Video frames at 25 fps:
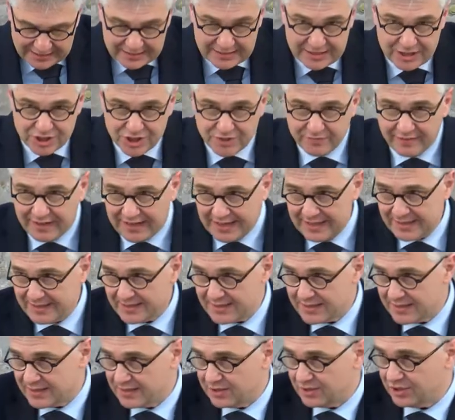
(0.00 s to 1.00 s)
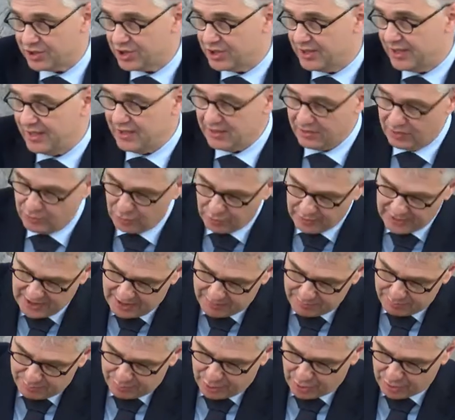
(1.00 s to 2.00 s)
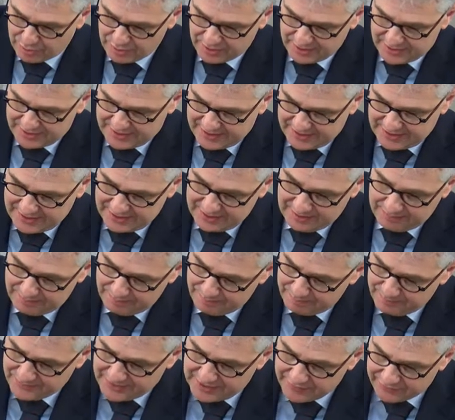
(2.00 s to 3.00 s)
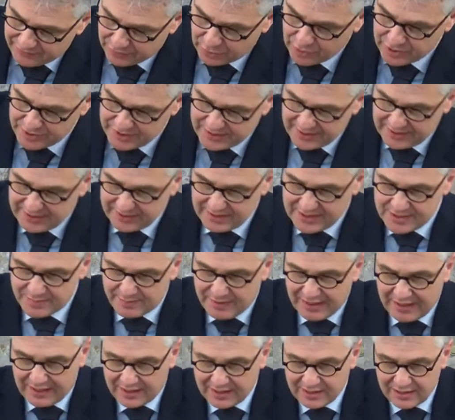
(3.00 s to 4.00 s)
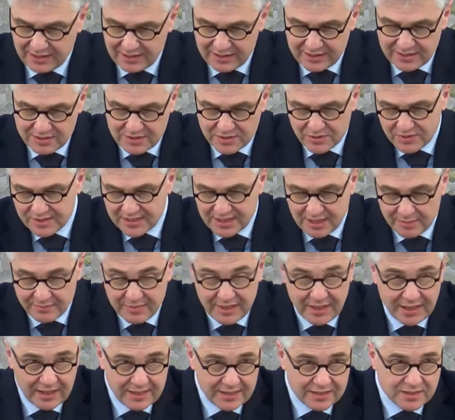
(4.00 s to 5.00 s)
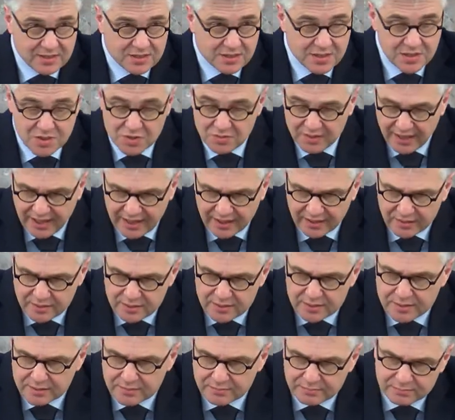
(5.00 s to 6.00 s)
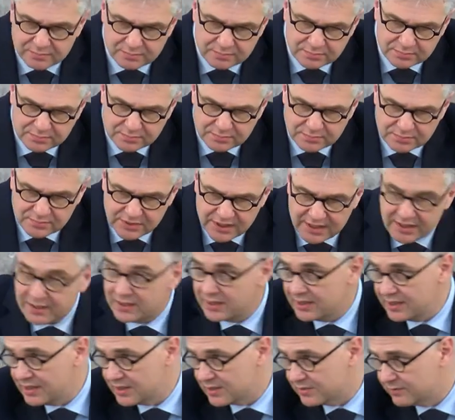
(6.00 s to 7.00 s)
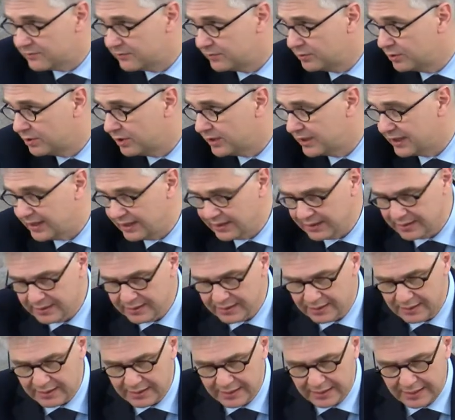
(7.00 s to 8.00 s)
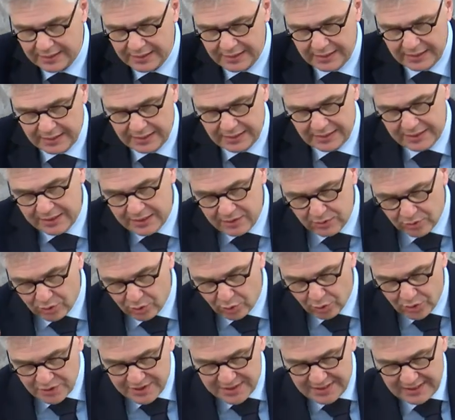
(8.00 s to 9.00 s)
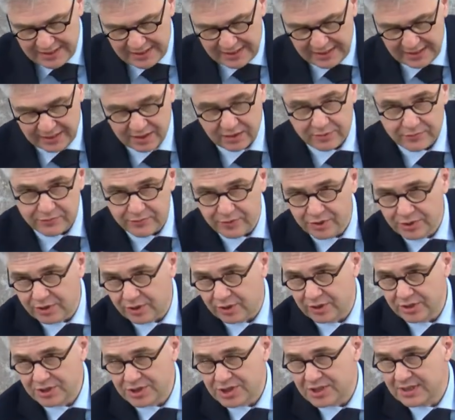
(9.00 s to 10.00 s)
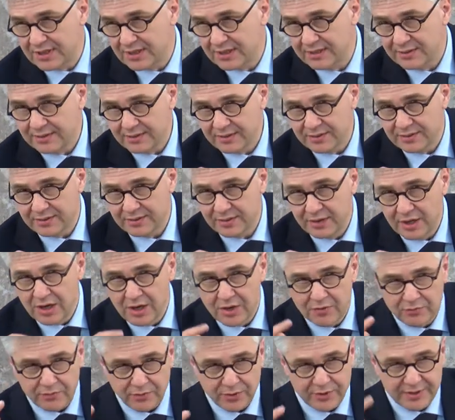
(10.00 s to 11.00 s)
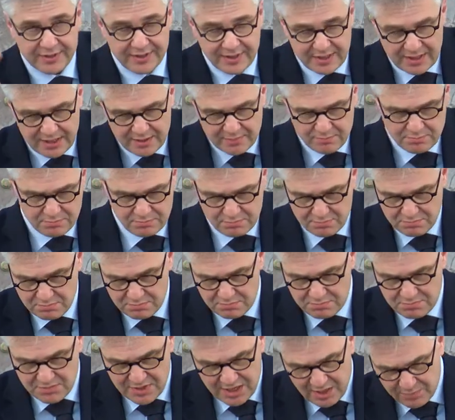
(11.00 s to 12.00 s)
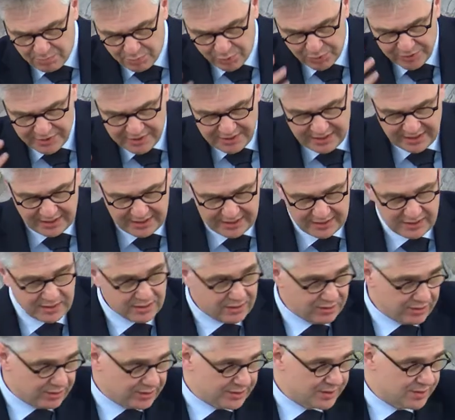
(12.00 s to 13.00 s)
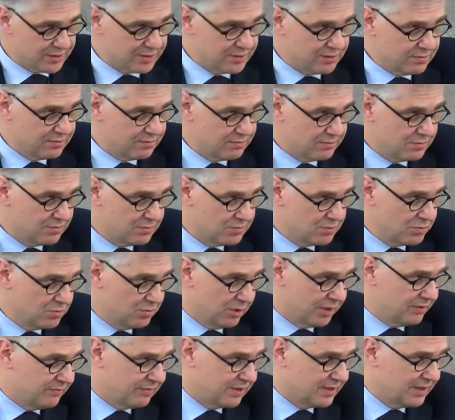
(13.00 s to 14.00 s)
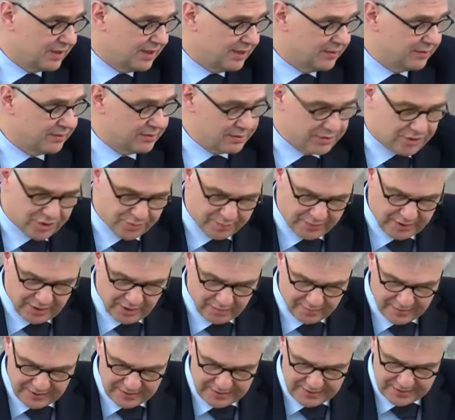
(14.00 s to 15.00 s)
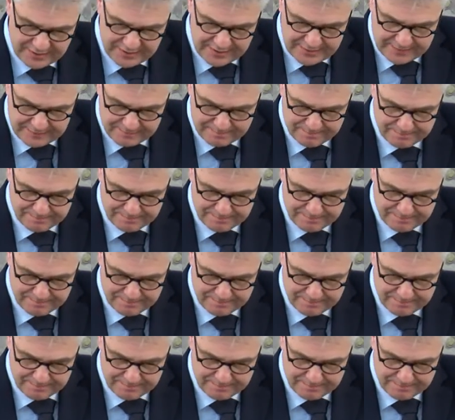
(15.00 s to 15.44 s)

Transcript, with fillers: Die Schweiz steht nun am Punkte, die Früchte ihres beharrlichen Zusammenhaltens zu ernten. In diesen Vorgängen liegen große Lehren für Deutschland, von dem der Bund der Eidgenossen nur ein verkleinertes Spiegelbild ist.